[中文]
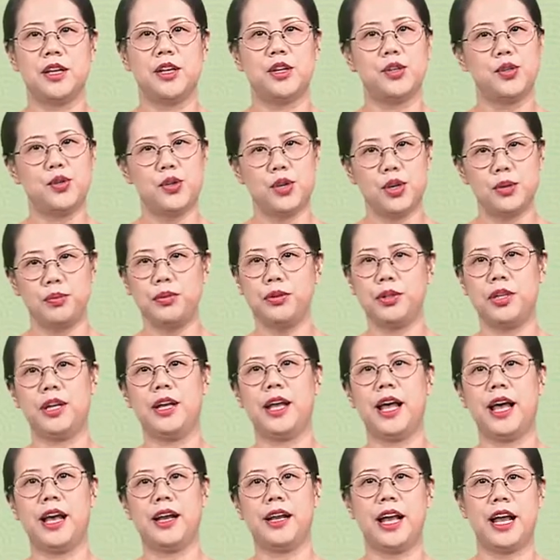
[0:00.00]
却不能
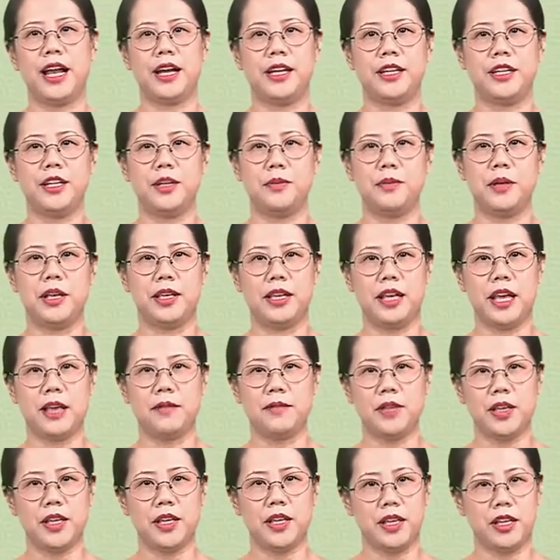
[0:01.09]
涵盖日本言
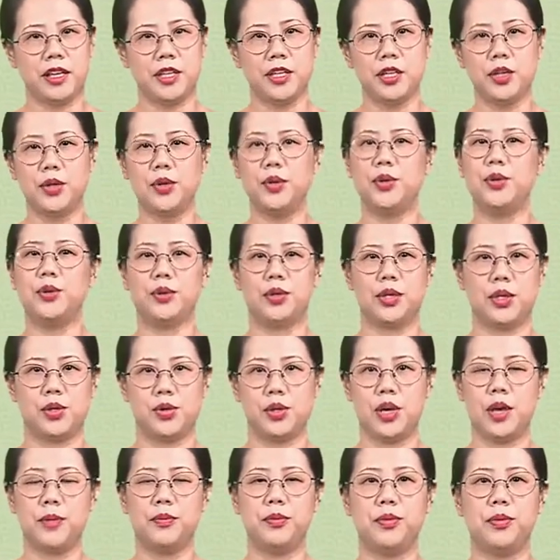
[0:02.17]
文一致运动的全
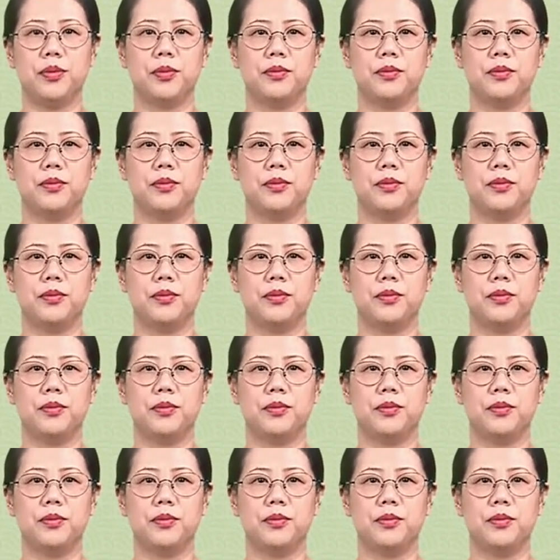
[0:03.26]
部。